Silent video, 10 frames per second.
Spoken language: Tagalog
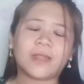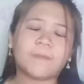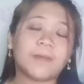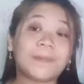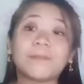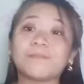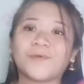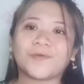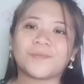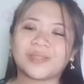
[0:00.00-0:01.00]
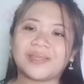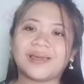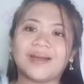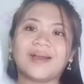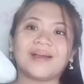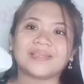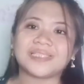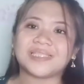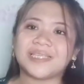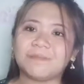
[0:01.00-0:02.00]
grabe pang forma talaga ang
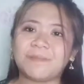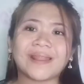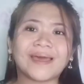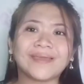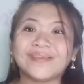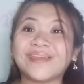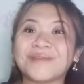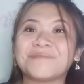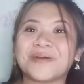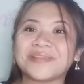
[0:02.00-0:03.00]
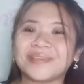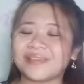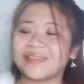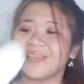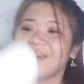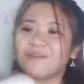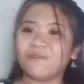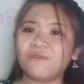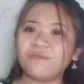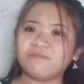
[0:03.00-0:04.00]
astig para kang yayamanin.
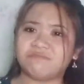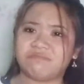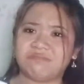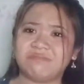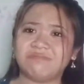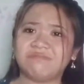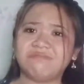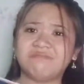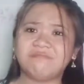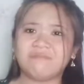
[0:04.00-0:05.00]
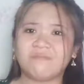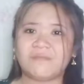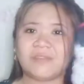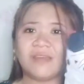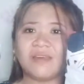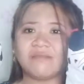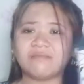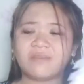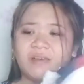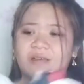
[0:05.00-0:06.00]
Oh, hmm?
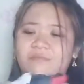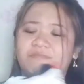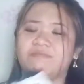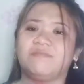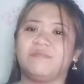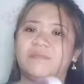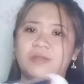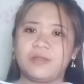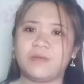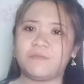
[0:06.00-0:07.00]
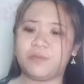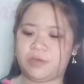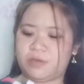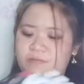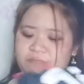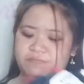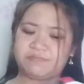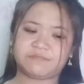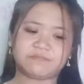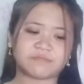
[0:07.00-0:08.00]
ganda. Grabe.
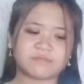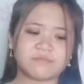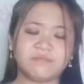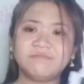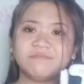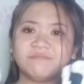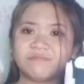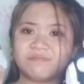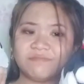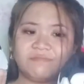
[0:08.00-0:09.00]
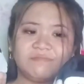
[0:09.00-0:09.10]
Hmm?